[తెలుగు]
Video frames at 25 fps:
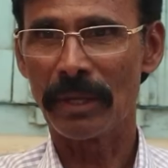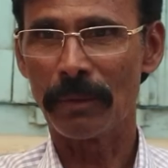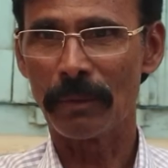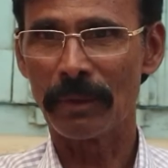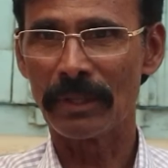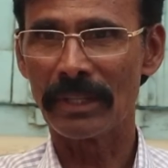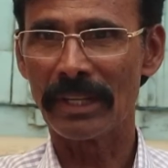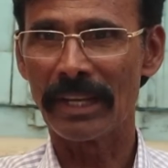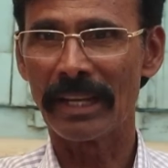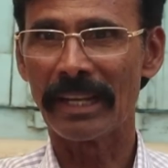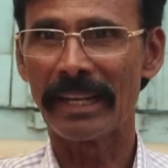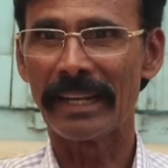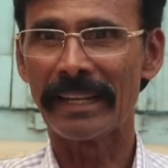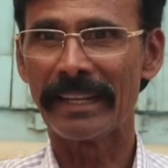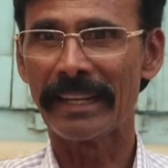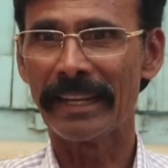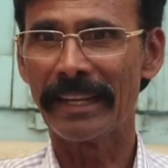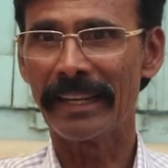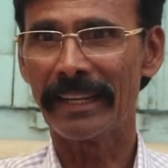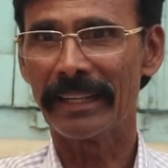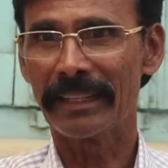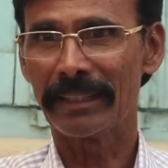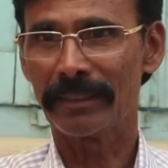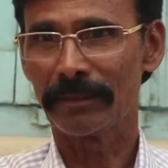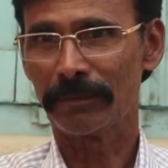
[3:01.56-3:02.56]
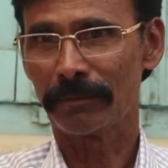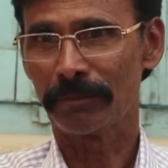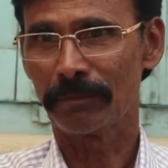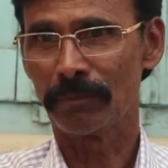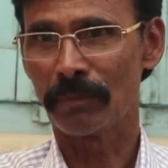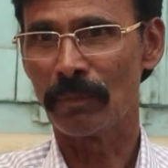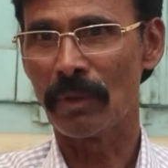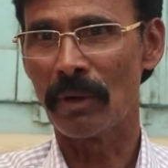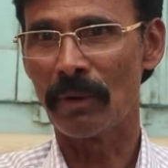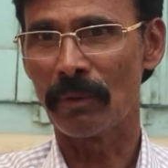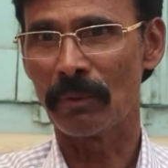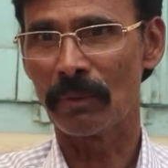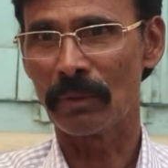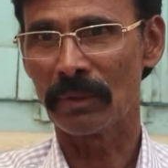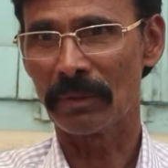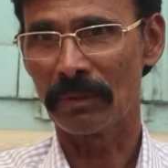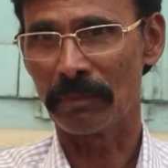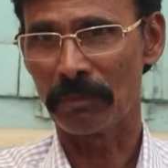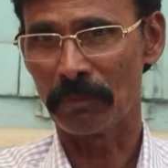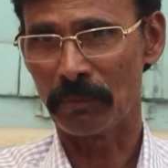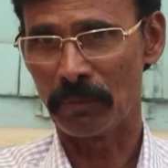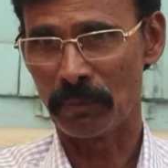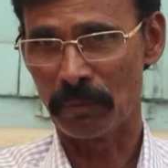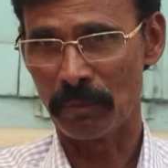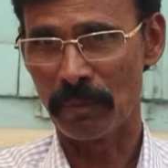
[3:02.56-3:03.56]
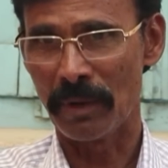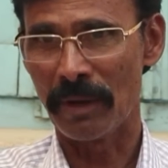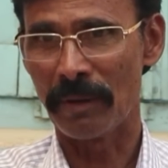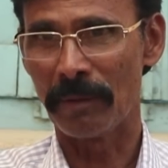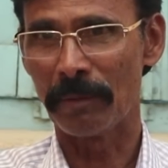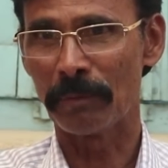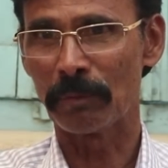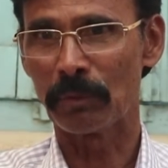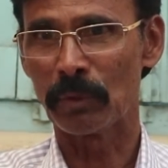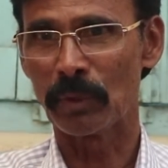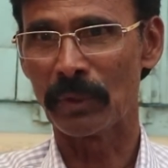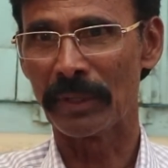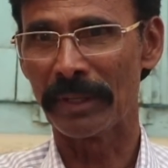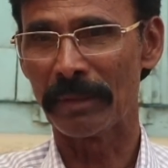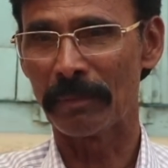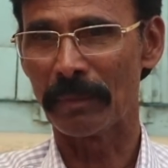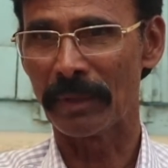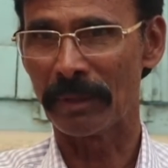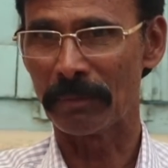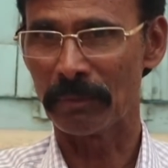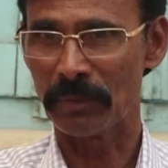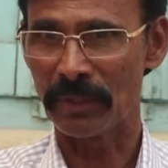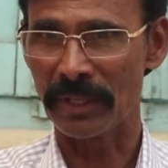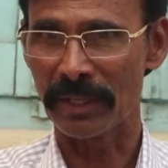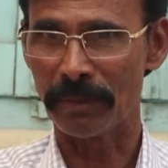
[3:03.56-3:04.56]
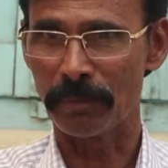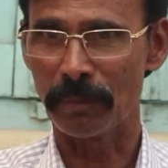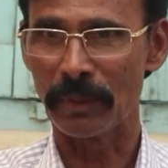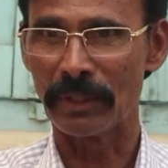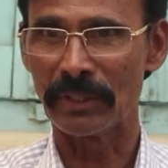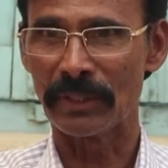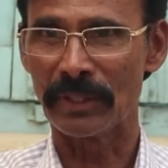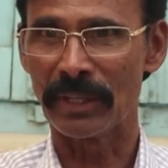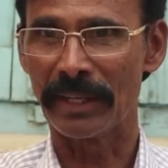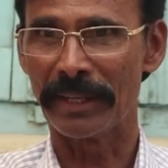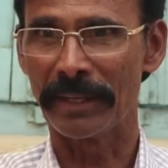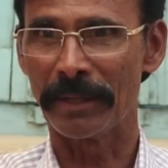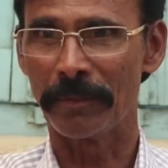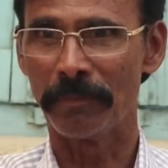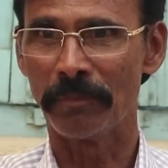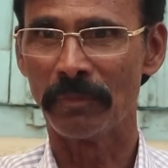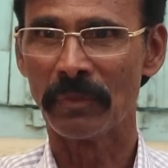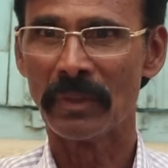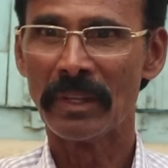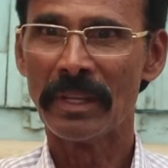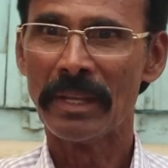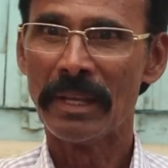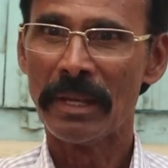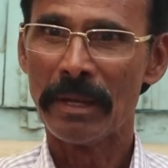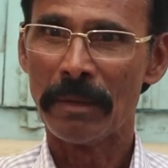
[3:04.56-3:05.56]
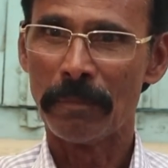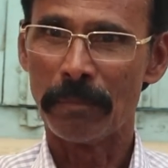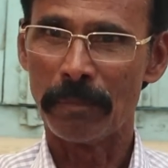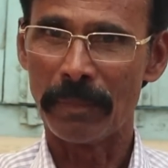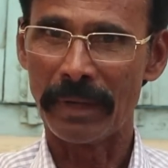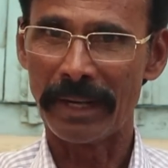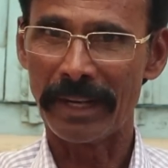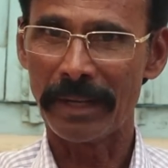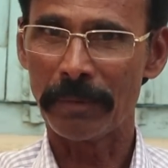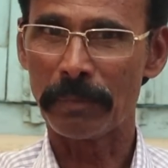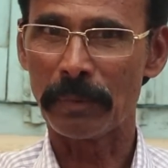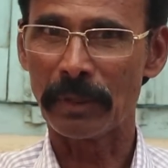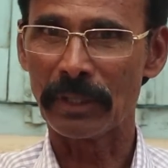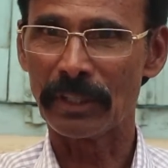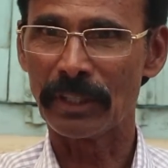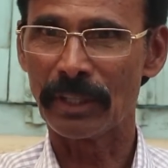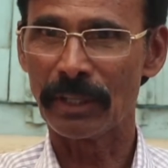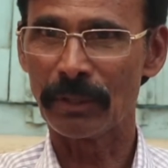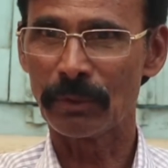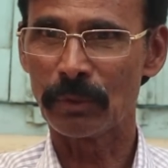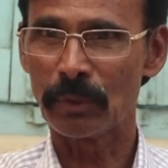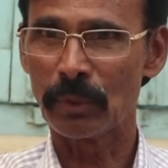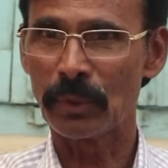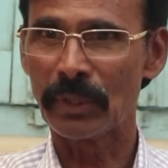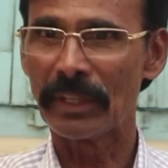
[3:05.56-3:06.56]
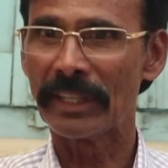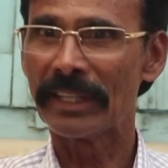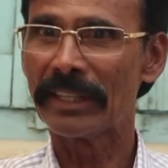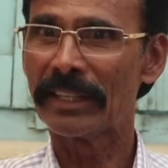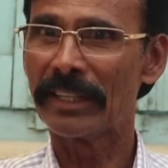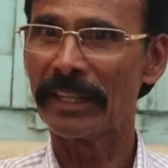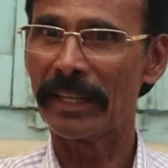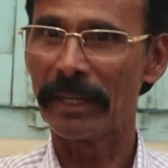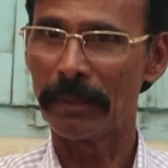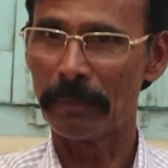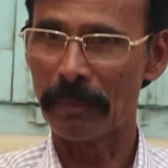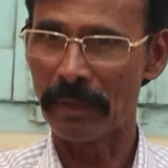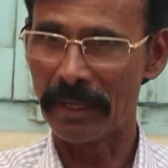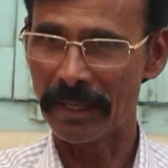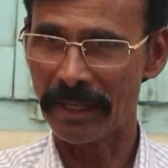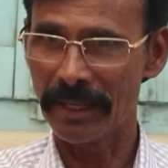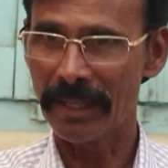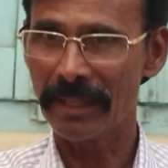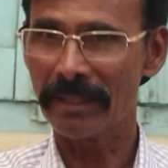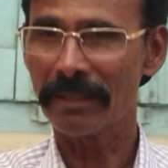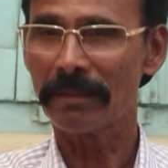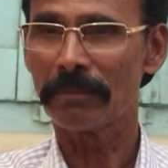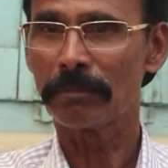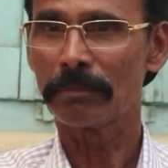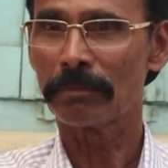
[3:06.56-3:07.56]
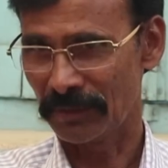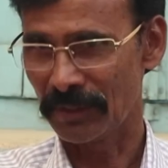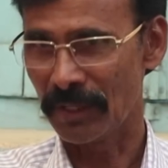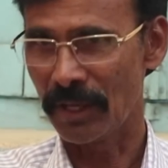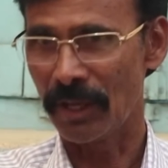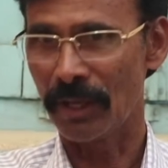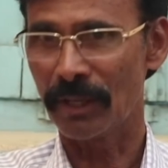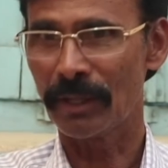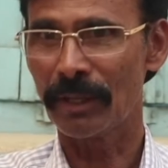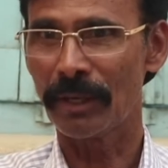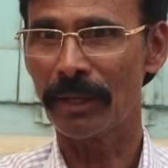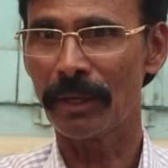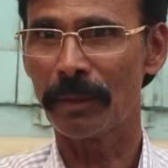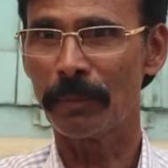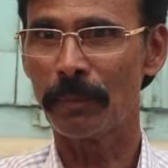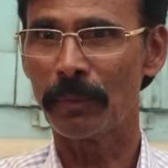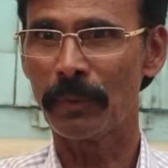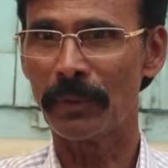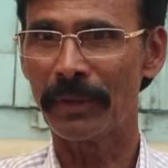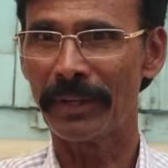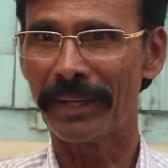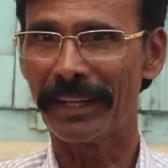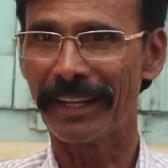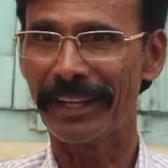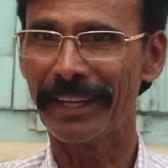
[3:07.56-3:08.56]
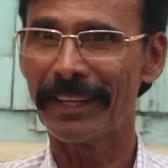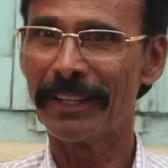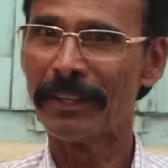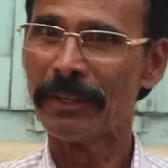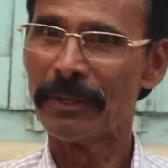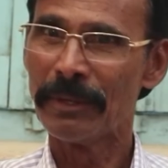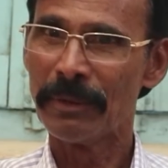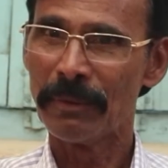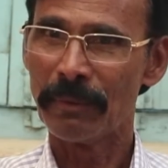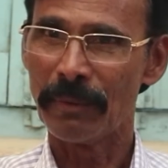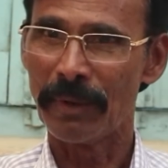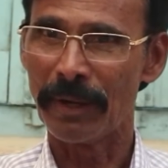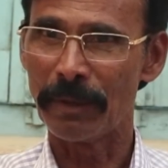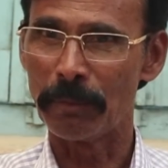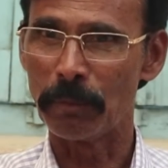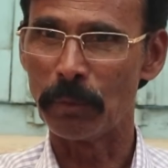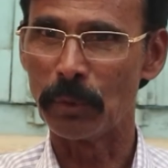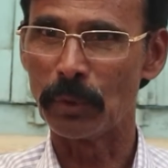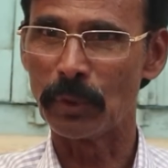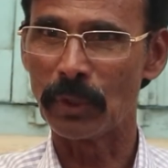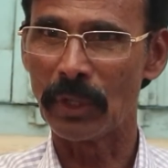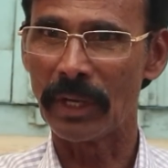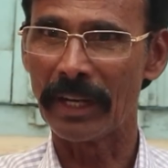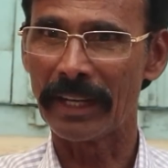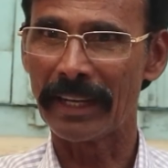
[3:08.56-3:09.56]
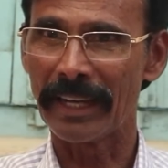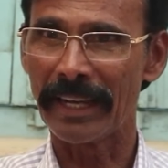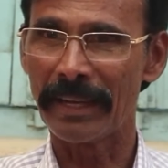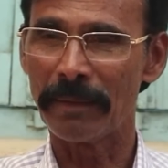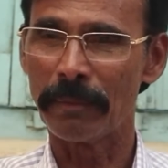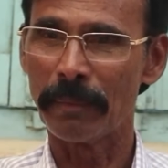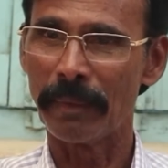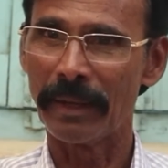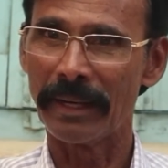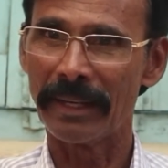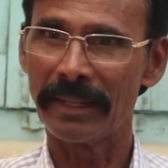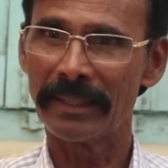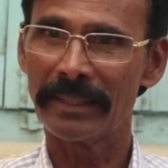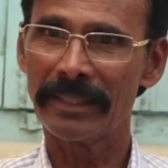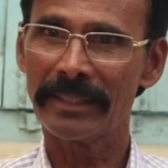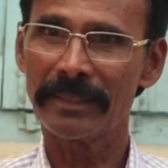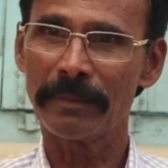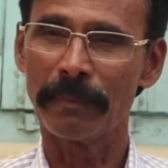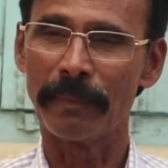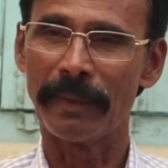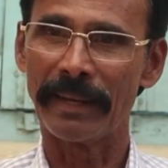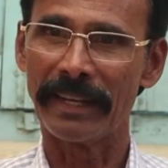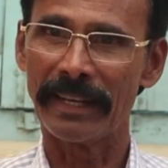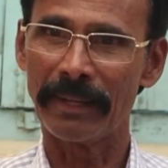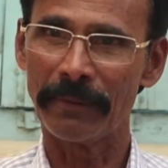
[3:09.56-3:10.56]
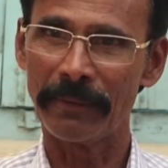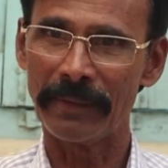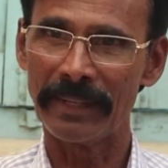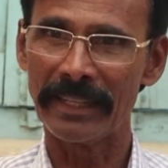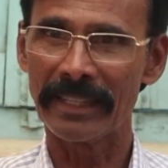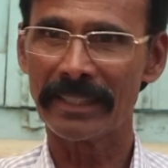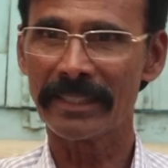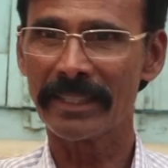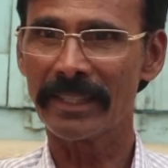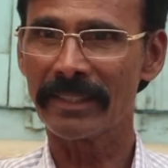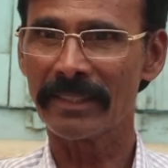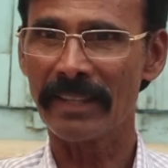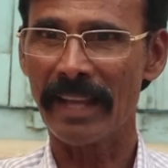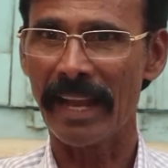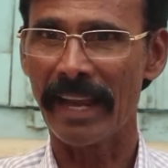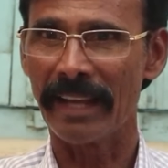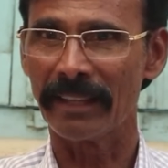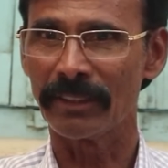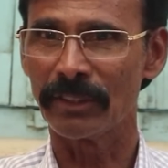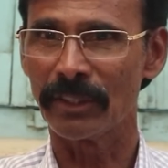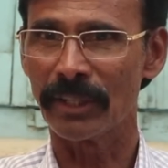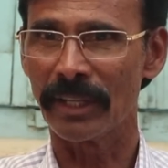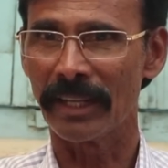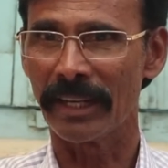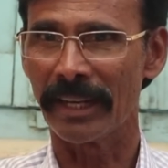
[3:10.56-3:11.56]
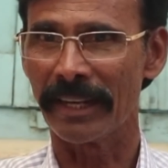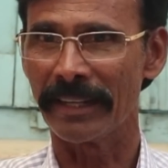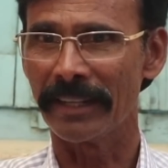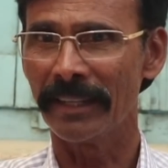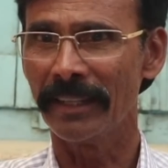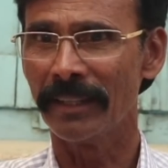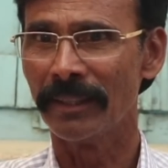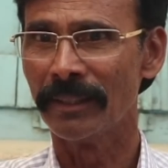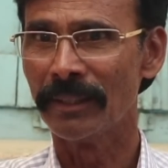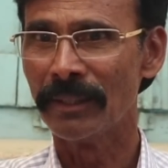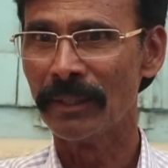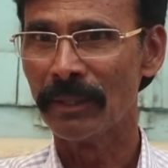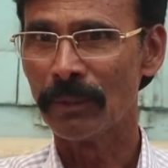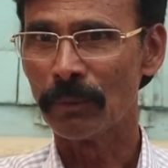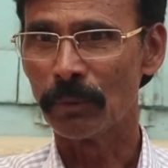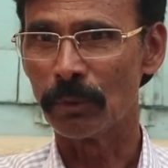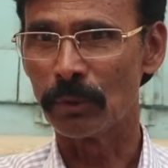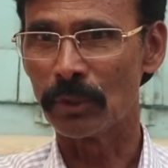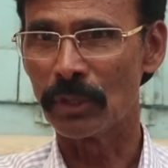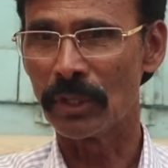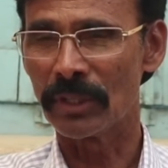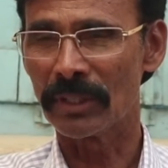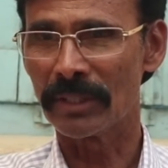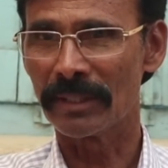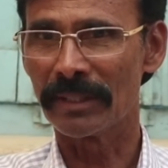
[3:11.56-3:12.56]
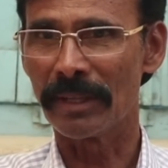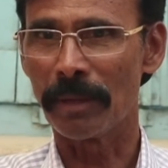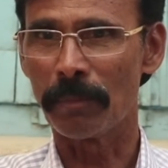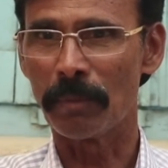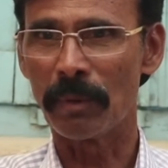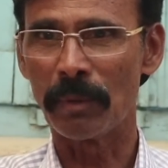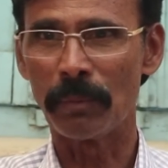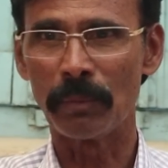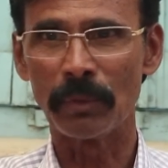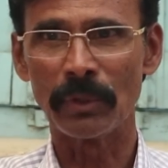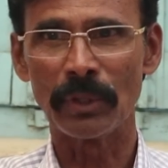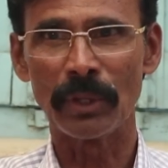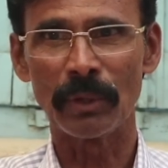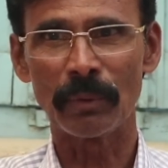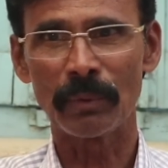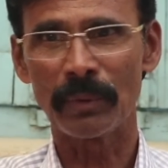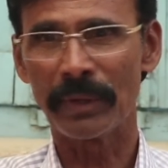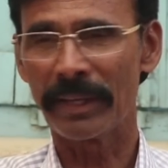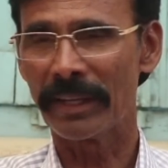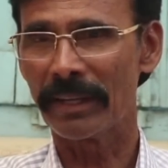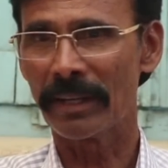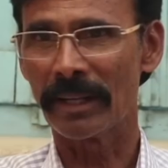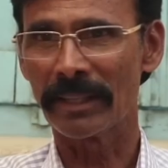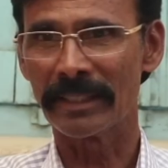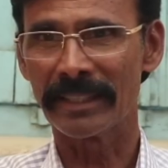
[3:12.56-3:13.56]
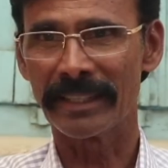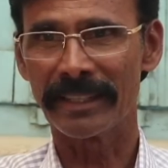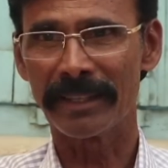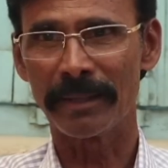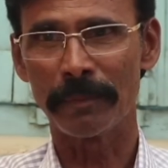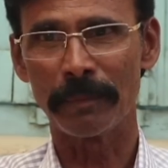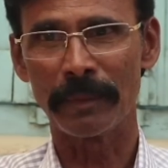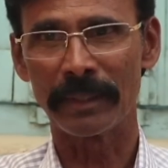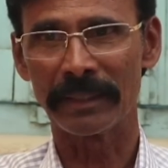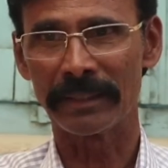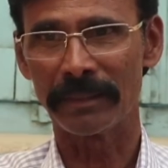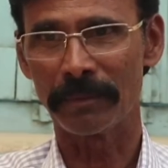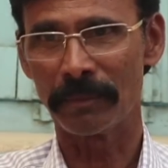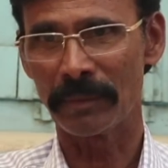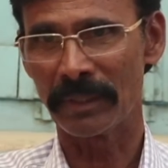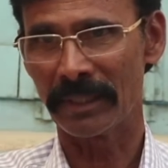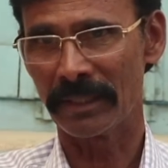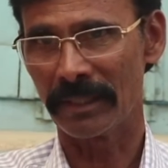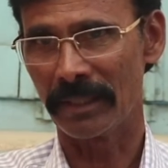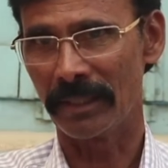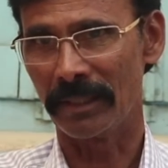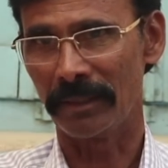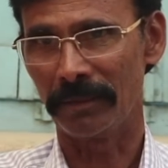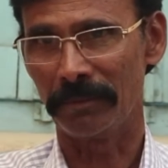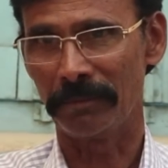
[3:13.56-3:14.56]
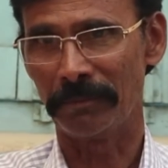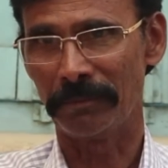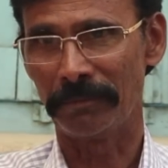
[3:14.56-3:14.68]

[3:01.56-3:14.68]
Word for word: సేవ చేయాలనే భావ భావంతో మనం సర్పంచ్ అయినాం మళ్ళీ ప్రజలతో ఇటు ఏమన్నా సహకారం ఉండే వాళ్ళు ముందరకై మళ్ళీ చేసి మళ్ళీ విలేజ్కి సాయం చేయాలని ఉద్దేశం తప్ప ముందరకు పోయే రాజకీయం మాత్రం మనకు లేదు